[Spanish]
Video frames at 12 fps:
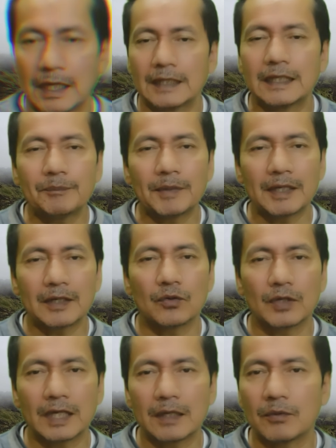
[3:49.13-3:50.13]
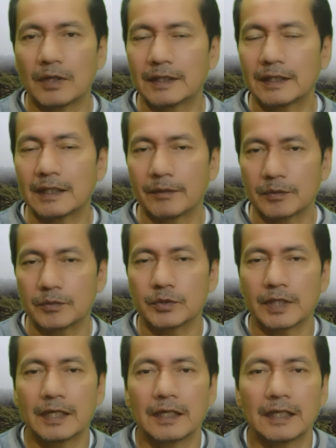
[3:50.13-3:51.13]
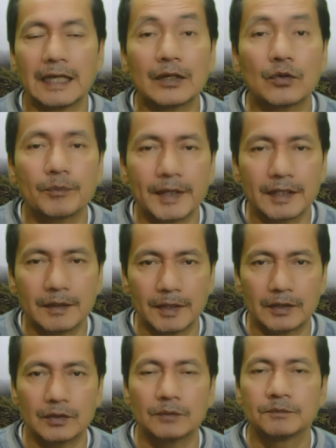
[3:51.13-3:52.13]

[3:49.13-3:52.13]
Aquí para colocar el volante debemos buscar el, el compartimento.